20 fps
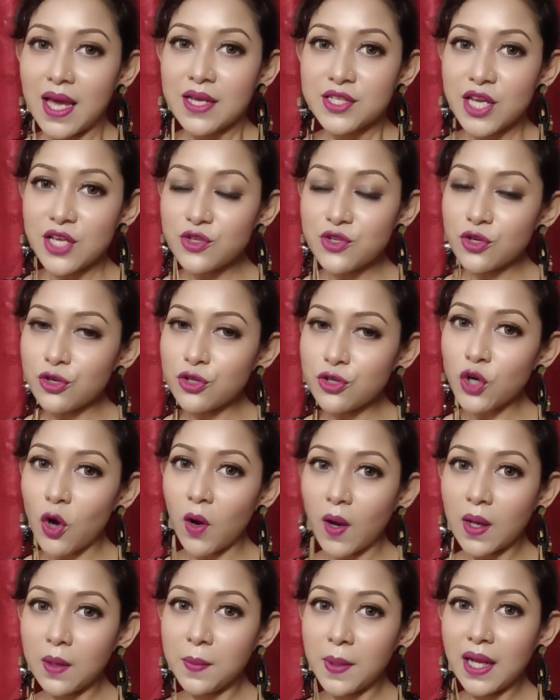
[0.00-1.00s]
সেই জন্য
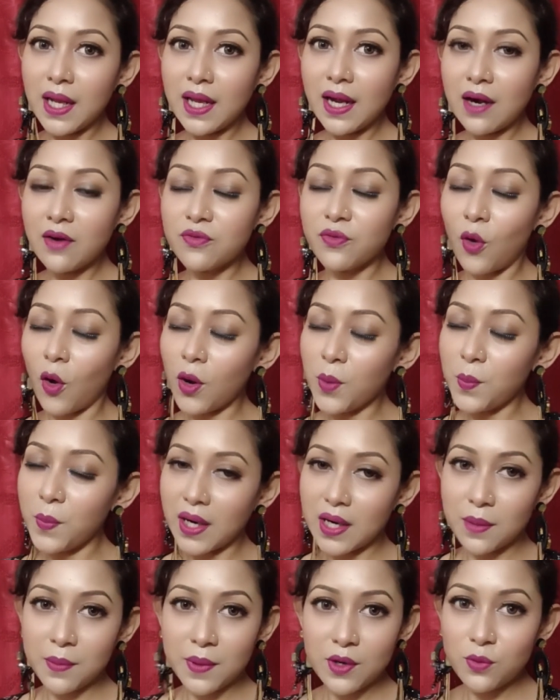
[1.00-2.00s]
সকালবেলায় আর ব্লগ
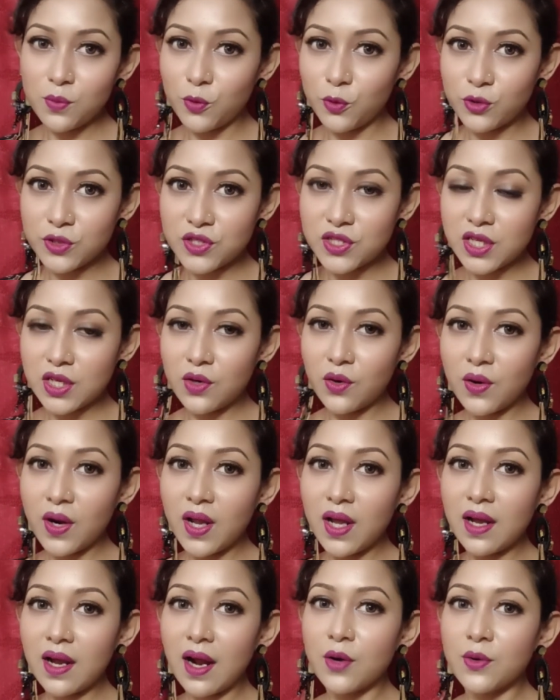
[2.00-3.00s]
বানাবারও মুড ছিল না
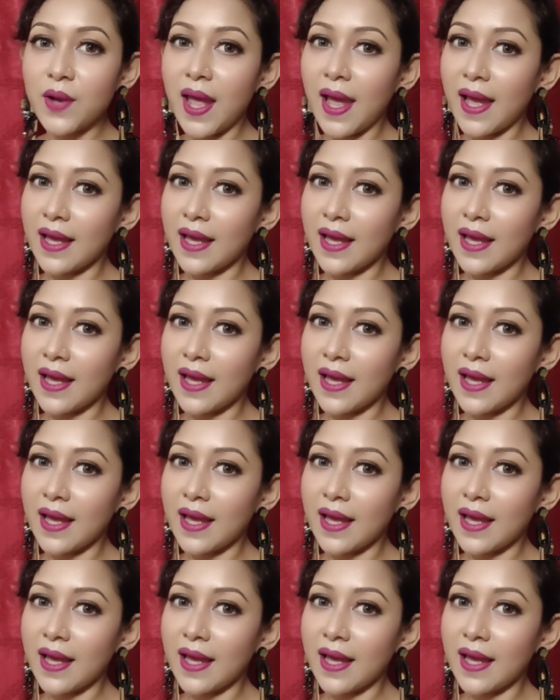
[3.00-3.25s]
কারণ